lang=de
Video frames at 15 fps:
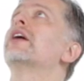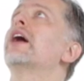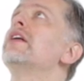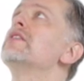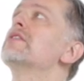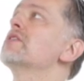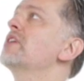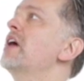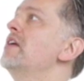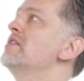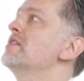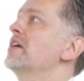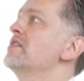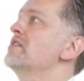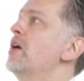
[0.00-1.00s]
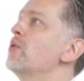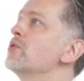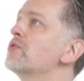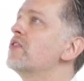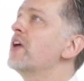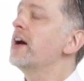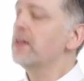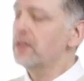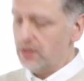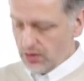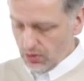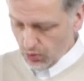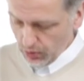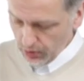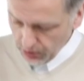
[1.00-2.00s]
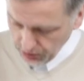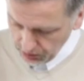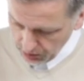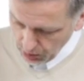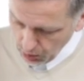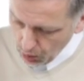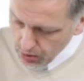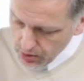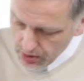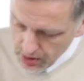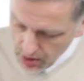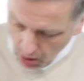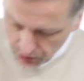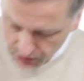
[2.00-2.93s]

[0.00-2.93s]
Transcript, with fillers: kann ich das gar nicht ganz ausfahren. Und äh, unten